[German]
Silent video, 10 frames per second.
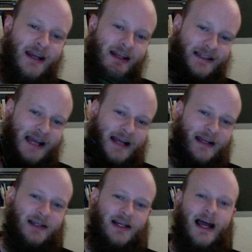dass
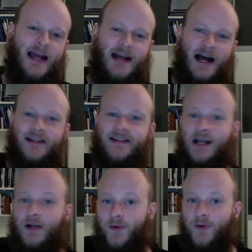eine kleine
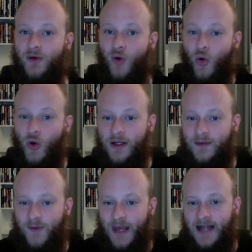Anzahl von
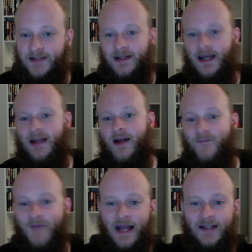hohen Werten
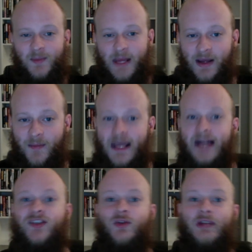einer Wertmenge
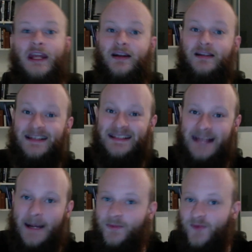mehr zu deren
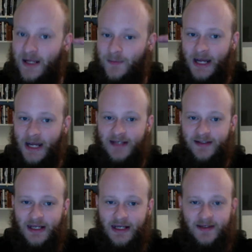Gesamtwert
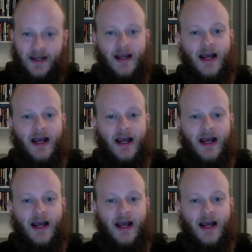beiträgt